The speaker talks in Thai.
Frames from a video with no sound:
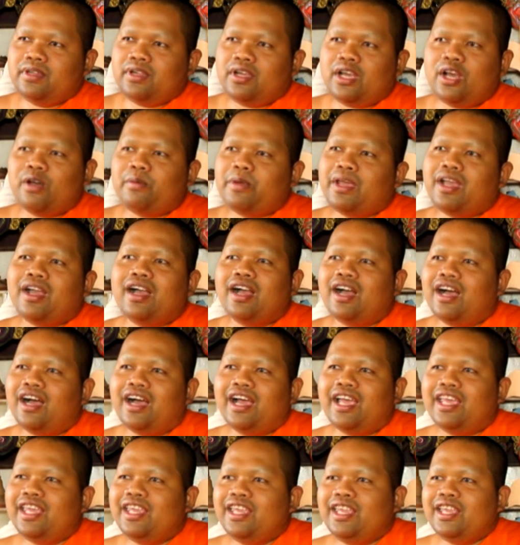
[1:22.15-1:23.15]
เอาไปขา
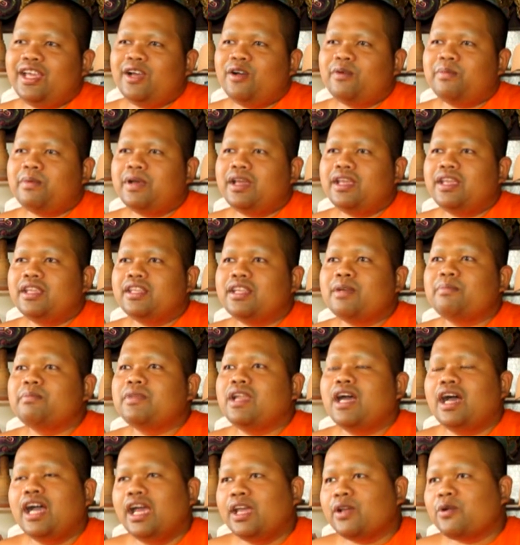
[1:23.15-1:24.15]
ยเอาไปจำห
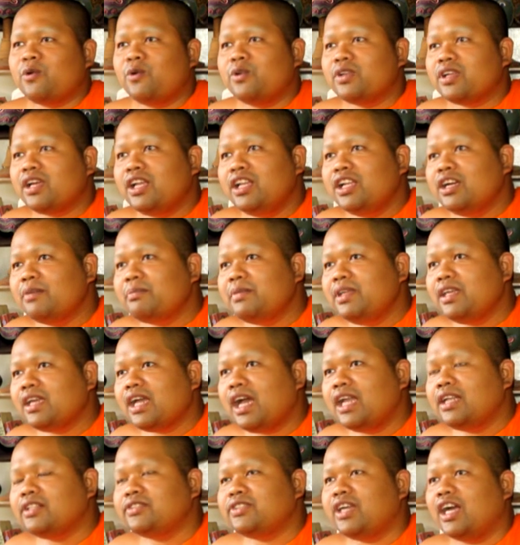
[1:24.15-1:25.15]
น่าย คนก็เริ่มมี
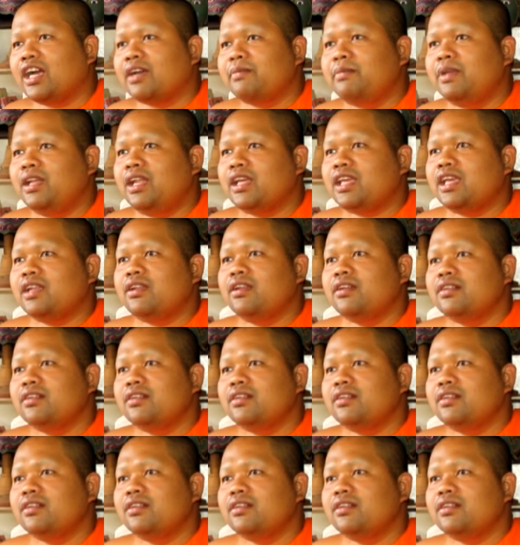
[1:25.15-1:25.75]
งานสั่งมีอะไรคิด